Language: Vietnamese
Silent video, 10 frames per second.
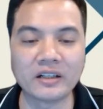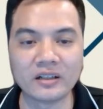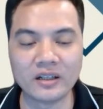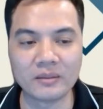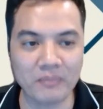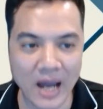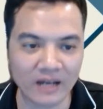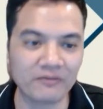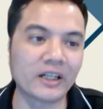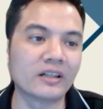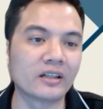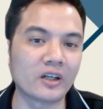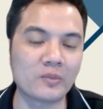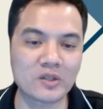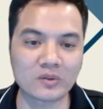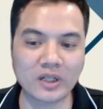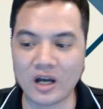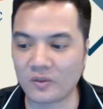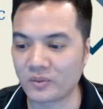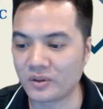phần, ba cái phần ngày hôm nay chúng ta đã
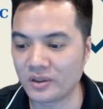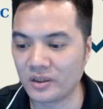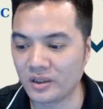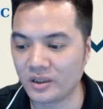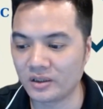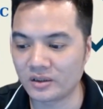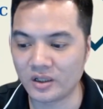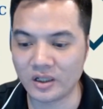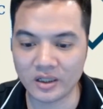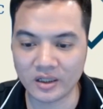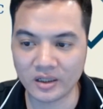học. Rồi.